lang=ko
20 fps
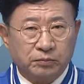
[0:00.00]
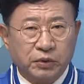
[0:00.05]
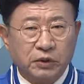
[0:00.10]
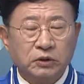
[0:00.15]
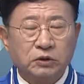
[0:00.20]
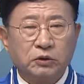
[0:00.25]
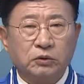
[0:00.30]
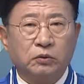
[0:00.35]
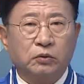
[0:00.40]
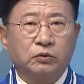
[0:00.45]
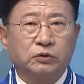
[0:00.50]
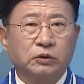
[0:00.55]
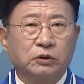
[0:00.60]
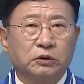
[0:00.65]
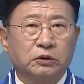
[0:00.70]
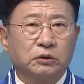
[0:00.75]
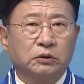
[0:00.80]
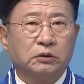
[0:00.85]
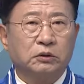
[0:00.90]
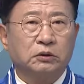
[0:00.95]
벗은
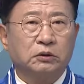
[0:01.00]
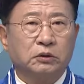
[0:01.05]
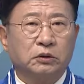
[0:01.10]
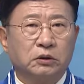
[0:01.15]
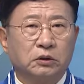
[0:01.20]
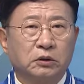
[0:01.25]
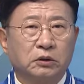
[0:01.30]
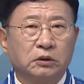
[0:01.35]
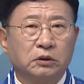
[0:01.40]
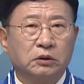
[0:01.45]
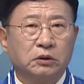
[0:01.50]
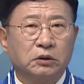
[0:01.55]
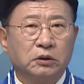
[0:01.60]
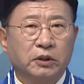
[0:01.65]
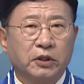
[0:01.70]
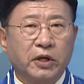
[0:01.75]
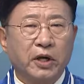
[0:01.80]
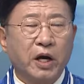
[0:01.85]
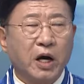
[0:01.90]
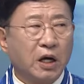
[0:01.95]
옷을
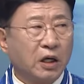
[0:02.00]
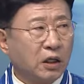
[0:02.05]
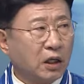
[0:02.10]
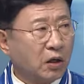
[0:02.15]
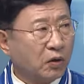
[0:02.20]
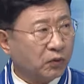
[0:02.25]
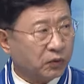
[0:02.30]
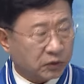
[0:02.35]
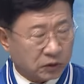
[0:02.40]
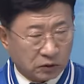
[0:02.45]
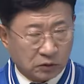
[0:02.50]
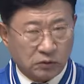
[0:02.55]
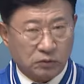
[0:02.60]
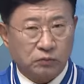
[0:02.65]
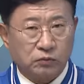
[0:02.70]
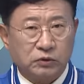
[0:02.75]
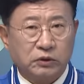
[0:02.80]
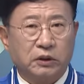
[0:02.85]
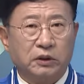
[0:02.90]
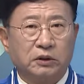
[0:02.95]
계약하고
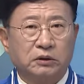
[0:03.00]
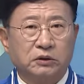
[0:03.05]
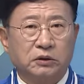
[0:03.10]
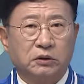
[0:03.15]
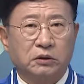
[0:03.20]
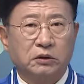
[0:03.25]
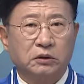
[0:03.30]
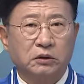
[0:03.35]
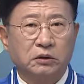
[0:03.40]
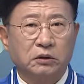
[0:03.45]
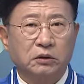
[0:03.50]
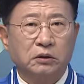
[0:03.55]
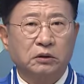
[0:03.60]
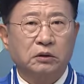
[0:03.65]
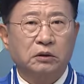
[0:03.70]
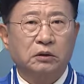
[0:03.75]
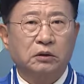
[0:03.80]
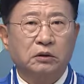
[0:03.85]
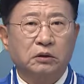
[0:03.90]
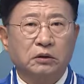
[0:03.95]
있거든요. 울산에서. 음,
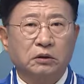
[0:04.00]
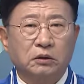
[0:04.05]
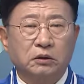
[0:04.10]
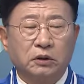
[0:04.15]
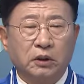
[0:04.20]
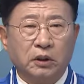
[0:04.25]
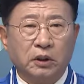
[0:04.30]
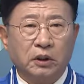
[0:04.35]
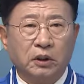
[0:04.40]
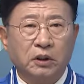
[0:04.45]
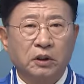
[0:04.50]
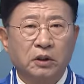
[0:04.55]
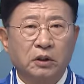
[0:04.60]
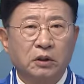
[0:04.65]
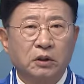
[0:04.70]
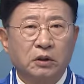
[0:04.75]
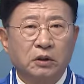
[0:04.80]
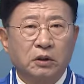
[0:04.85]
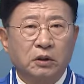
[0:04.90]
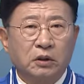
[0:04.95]
예. 그런데
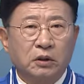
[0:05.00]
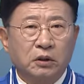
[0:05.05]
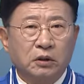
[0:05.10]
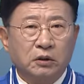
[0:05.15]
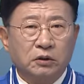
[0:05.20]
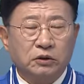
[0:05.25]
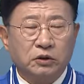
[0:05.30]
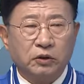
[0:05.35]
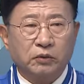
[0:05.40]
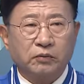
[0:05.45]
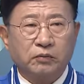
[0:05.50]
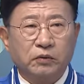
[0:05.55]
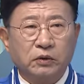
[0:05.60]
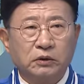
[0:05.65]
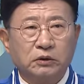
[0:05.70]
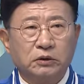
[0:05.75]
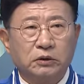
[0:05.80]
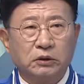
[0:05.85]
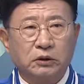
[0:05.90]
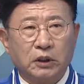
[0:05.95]

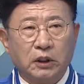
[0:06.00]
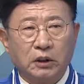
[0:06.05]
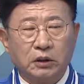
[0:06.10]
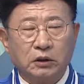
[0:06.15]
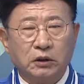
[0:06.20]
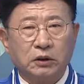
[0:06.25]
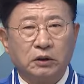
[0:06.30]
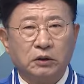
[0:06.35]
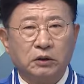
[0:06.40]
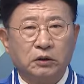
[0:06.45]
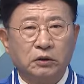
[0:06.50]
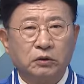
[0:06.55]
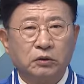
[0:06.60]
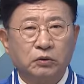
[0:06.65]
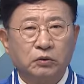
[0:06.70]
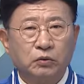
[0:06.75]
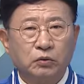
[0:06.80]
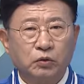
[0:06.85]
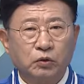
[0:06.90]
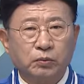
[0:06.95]
집권 여당의
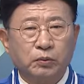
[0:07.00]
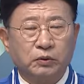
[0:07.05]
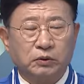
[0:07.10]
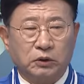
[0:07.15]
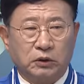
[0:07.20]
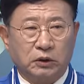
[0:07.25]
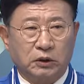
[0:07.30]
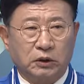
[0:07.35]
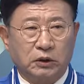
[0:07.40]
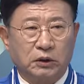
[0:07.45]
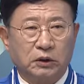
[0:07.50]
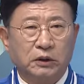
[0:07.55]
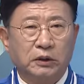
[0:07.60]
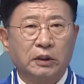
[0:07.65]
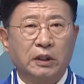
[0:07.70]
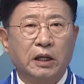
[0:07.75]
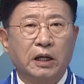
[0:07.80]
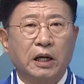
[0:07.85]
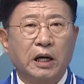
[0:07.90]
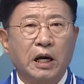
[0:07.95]
후보들이
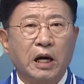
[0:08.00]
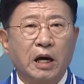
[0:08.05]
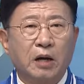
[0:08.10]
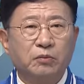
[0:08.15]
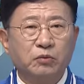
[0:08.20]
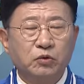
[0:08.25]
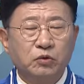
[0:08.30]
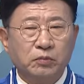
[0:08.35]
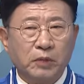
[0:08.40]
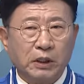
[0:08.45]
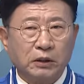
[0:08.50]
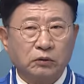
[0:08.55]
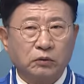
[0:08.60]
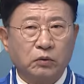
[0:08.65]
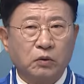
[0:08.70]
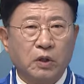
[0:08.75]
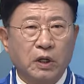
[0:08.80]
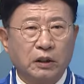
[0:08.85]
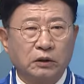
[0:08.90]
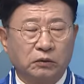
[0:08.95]
아무
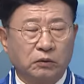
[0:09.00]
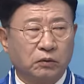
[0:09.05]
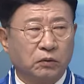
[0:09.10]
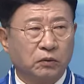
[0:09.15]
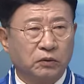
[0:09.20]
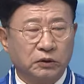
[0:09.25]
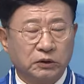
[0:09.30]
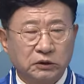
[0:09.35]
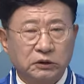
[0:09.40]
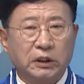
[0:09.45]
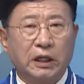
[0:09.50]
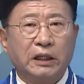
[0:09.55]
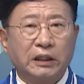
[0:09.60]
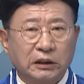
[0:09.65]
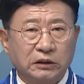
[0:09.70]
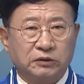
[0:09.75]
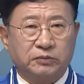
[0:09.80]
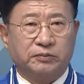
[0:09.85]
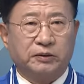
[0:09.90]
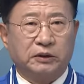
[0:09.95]
말도 하고 있지
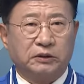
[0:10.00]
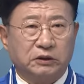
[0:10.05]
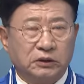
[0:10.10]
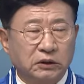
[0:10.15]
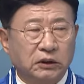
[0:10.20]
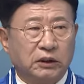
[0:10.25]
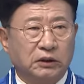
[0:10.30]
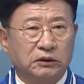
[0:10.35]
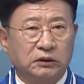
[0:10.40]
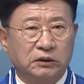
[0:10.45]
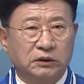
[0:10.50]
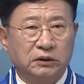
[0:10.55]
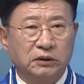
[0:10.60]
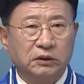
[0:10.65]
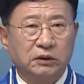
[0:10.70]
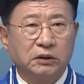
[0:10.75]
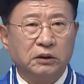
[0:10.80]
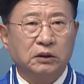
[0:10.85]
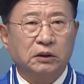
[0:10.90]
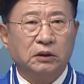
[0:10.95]
않았습니다. 지금까지.
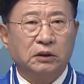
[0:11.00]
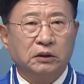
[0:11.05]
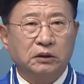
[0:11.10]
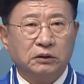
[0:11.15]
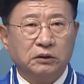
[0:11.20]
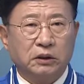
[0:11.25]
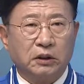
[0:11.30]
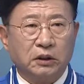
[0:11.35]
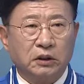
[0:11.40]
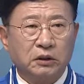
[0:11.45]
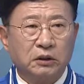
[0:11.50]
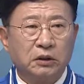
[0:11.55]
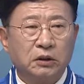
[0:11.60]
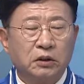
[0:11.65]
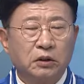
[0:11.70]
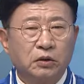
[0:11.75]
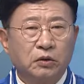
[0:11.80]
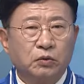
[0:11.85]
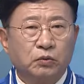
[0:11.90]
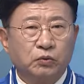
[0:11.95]
예. 그냥
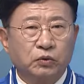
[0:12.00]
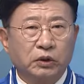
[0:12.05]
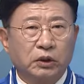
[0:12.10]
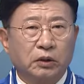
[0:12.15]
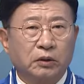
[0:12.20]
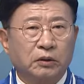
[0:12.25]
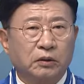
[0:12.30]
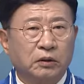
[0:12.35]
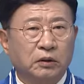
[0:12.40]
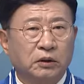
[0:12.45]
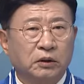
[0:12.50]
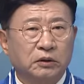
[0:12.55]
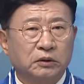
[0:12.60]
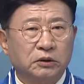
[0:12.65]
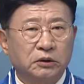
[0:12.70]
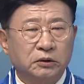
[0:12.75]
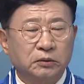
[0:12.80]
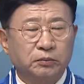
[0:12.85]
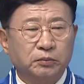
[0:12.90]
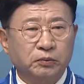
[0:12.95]
우리가
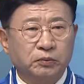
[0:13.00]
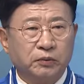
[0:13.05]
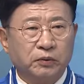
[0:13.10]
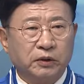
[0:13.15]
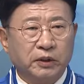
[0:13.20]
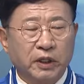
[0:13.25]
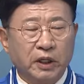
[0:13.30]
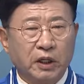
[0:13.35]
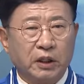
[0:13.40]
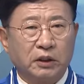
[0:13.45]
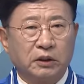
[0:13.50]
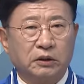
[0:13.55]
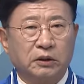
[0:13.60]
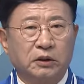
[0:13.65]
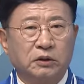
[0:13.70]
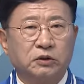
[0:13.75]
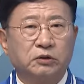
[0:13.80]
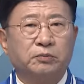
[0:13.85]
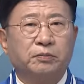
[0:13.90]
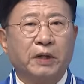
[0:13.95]
이 부분 계약에
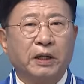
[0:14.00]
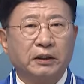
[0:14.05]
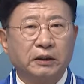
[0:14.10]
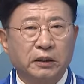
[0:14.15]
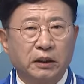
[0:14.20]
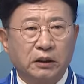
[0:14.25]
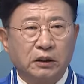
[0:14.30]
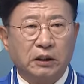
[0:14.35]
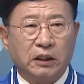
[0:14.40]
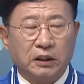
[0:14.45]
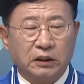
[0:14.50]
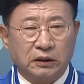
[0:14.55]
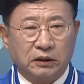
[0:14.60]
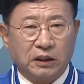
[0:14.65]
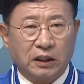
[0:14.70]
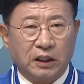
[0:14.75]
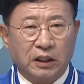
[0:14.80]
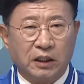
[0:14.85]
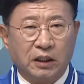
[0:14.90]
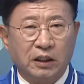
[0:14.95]
대해서 반대를
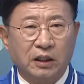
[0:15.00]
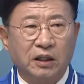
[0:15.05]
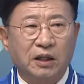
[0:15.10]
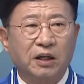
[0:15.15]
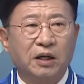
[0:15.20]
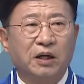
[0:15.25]
하니까